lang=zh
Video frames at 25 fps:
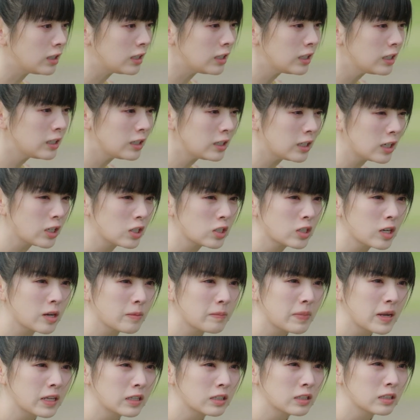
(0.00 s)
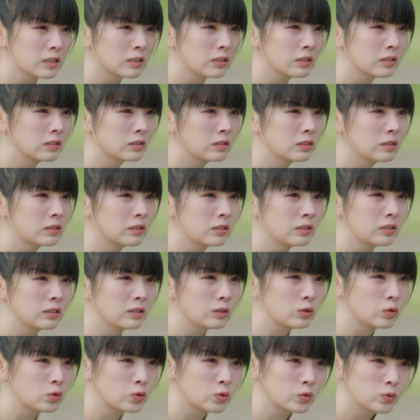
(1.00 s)
第一天上班的
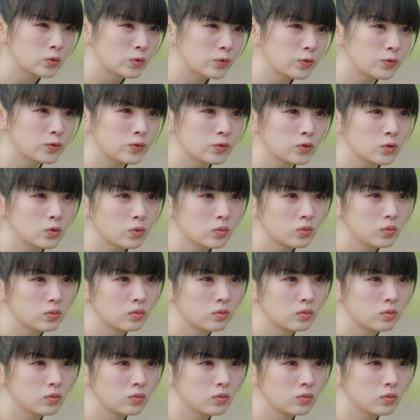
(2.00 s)
屠夫，